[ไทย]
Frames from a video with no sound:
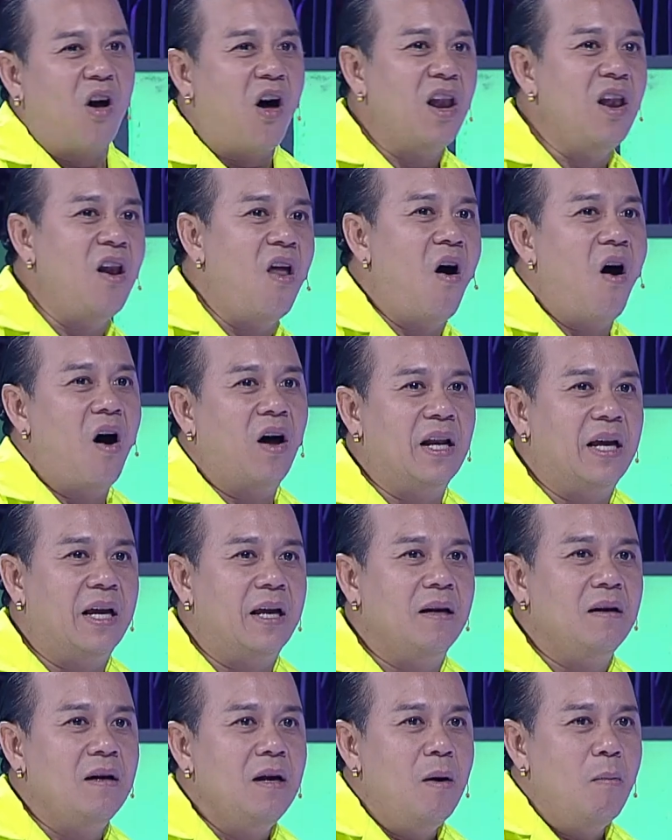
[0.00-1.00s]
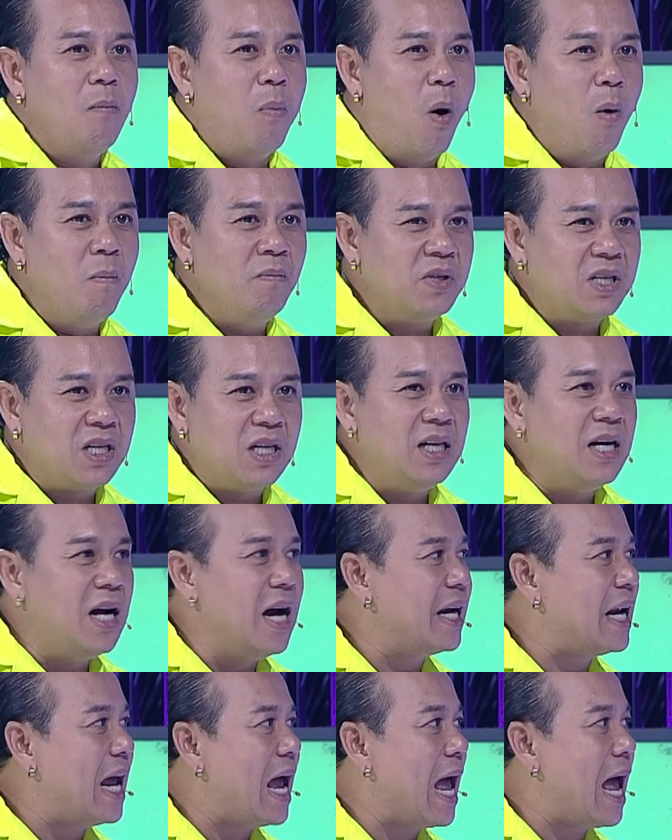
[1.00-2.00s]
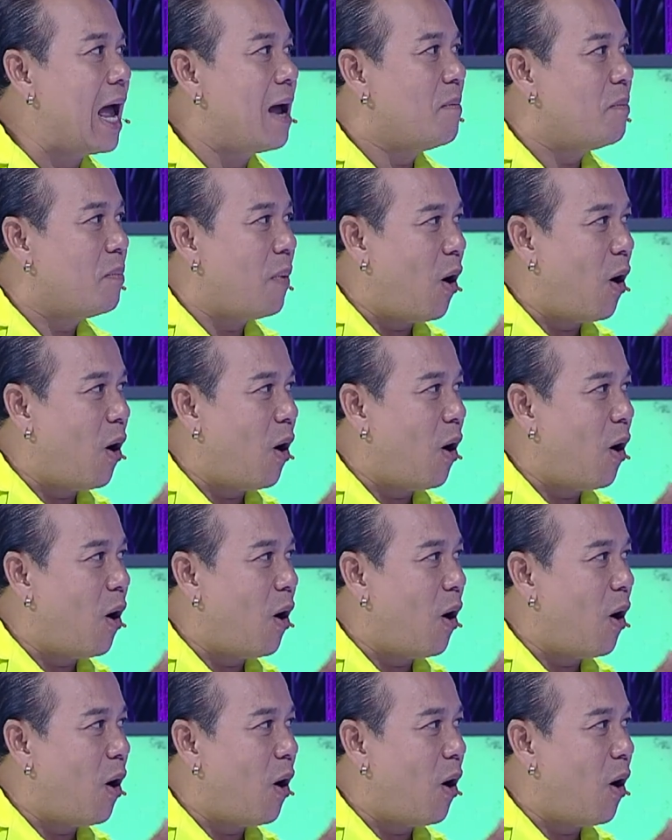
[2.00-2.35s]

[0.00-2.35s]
ซ้อนหลอกเลย ผมเชื่อนะฮะ